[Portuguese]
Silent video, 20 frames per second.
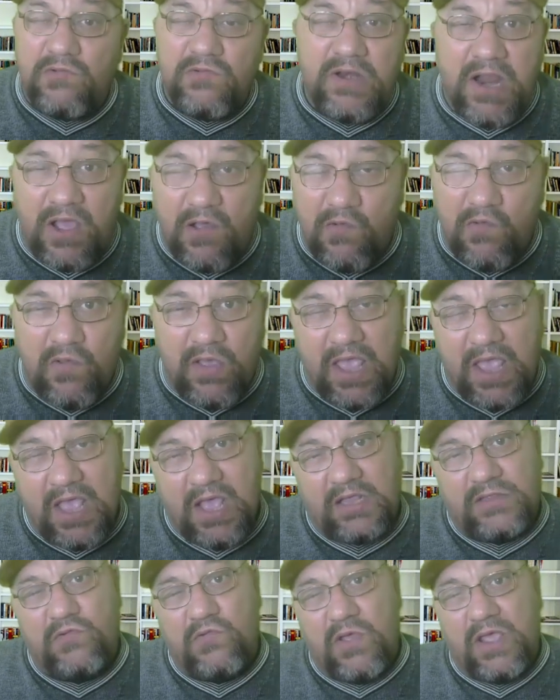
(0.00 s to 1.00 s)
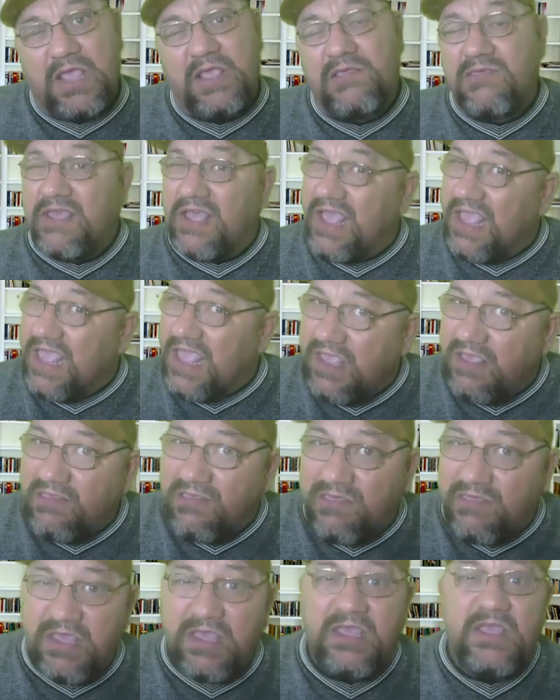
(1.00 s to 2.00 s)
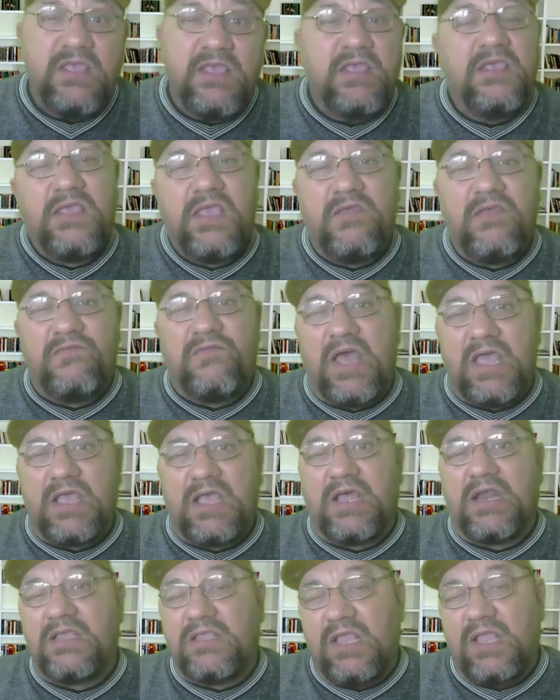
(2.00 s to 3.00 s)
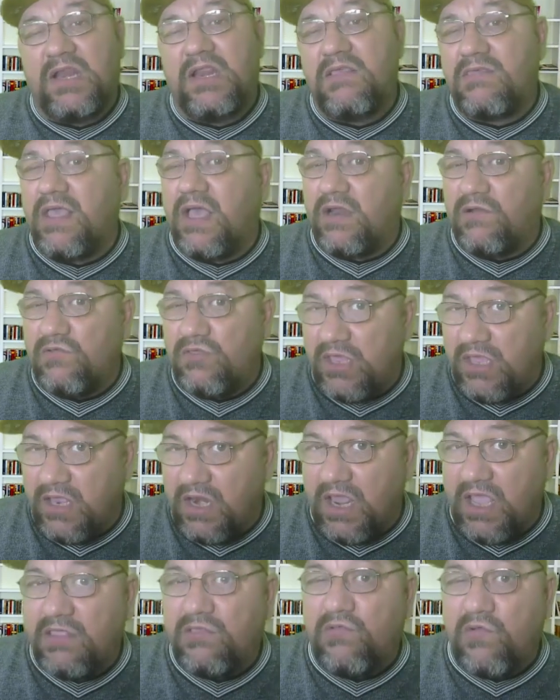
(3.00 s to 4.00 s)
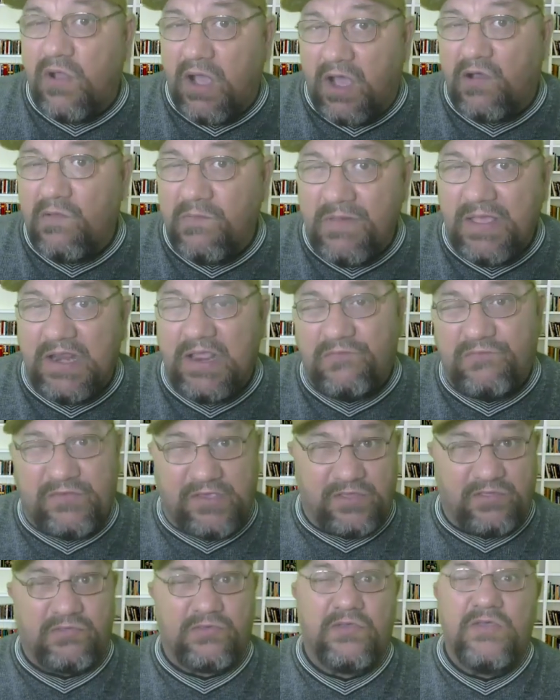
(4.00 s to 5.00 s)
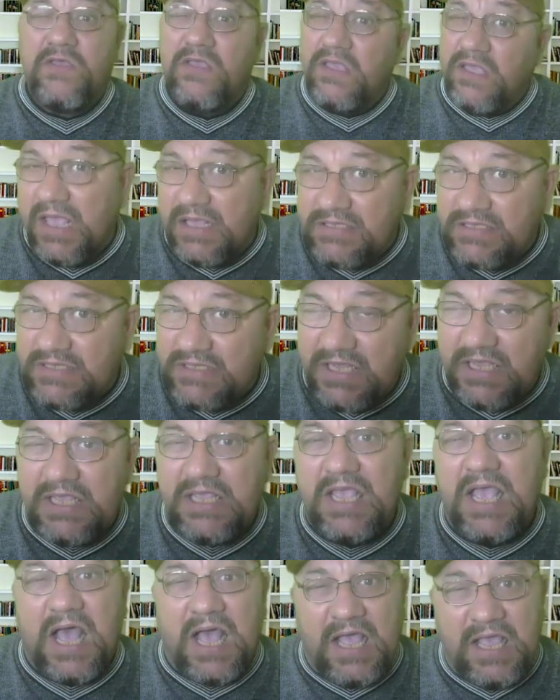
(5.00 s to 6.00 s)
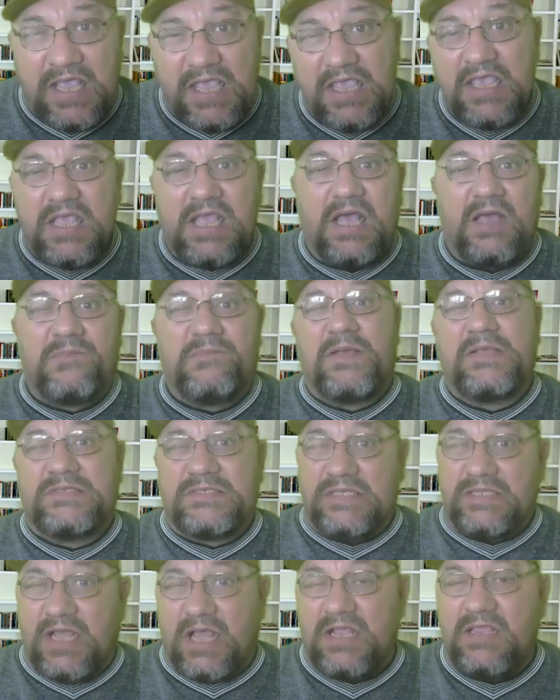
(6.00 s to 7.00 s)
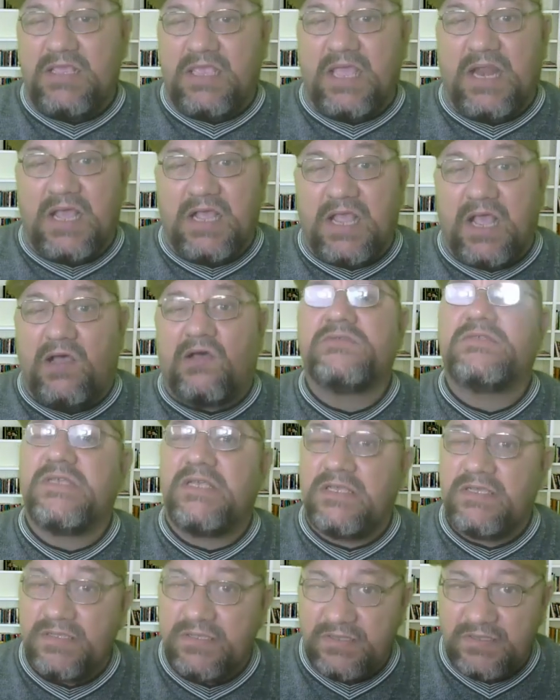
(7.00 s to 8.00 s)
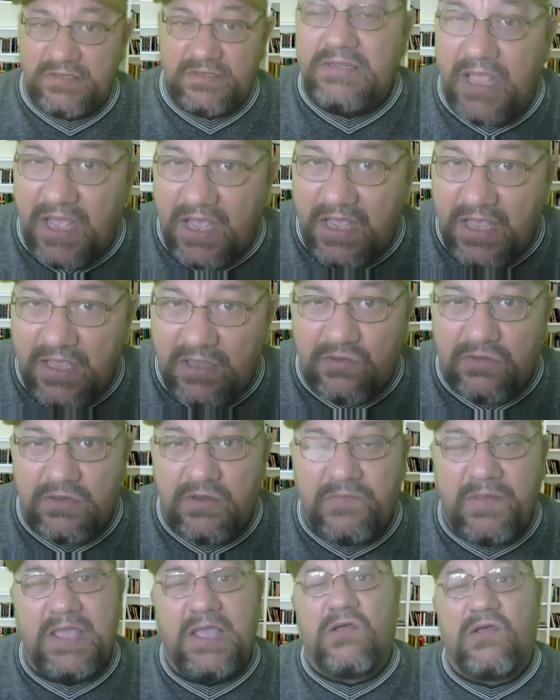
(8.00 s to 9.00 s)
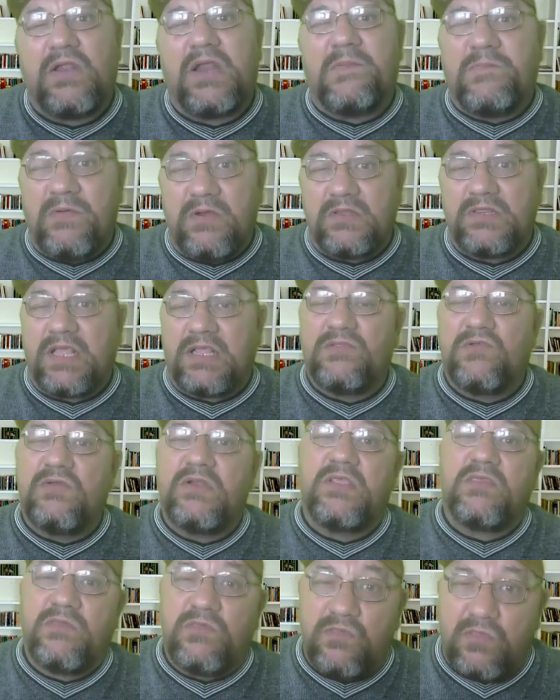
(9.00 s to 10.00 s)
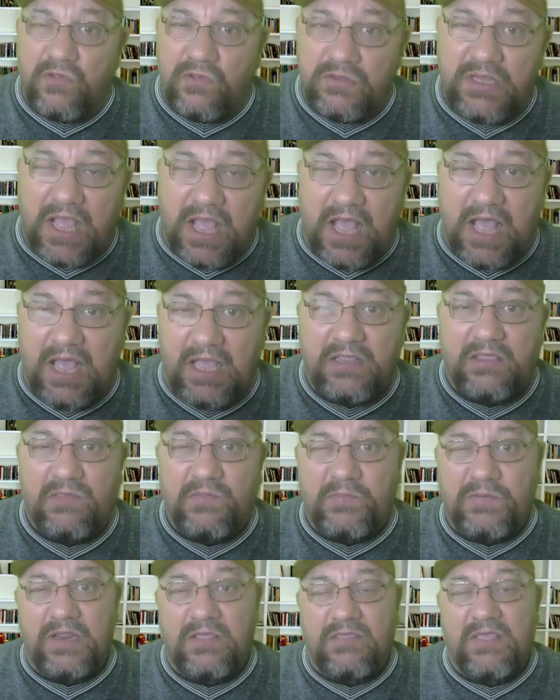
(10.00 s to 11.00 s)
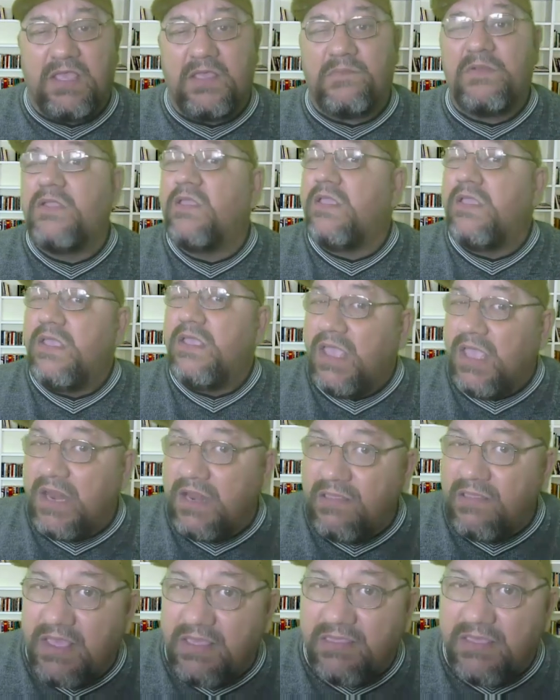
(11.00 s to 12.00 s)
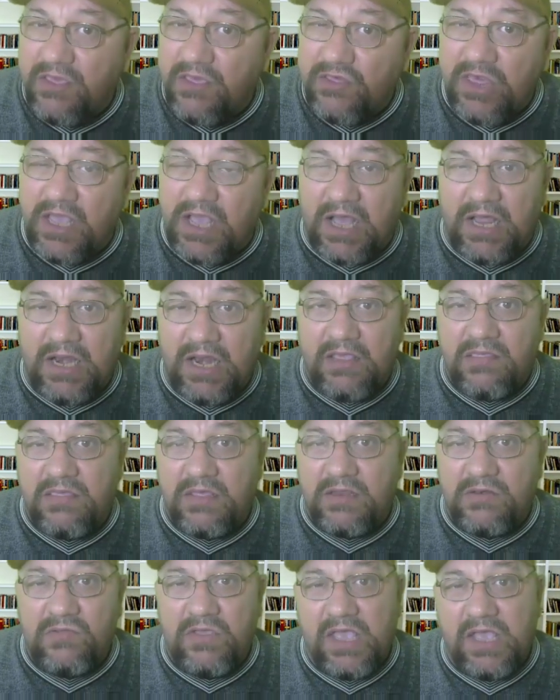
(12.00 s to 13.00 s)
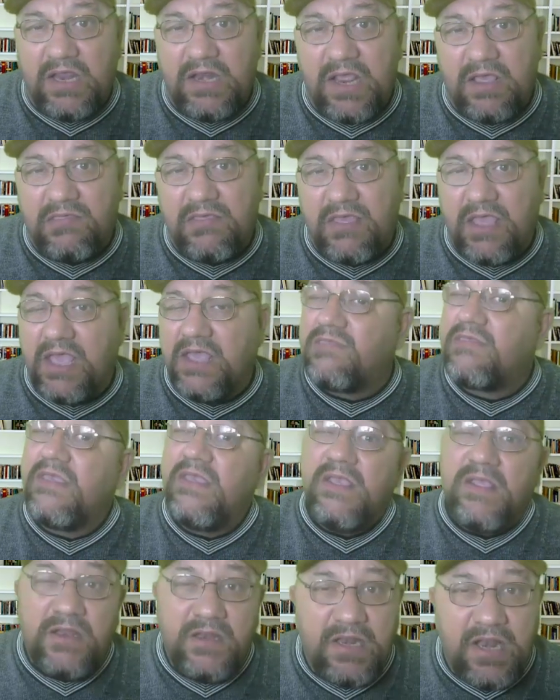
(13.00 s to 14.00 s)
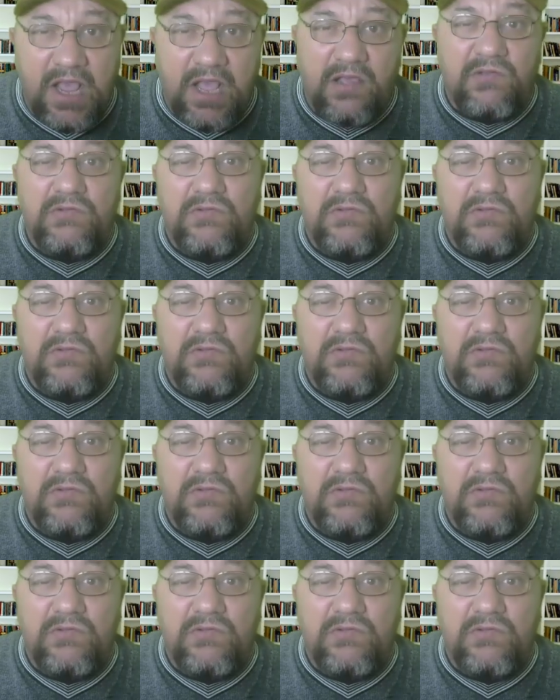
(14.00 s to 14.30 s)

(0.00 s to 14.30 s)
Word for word: Então, não é a doença em si que vai caracterizar o direito ao benefício, e sim a incapacidade que ela causa. Até aí tudo bem. Agora, portadores do, da AIDS, por exemplo, eles exigem carência no INSS?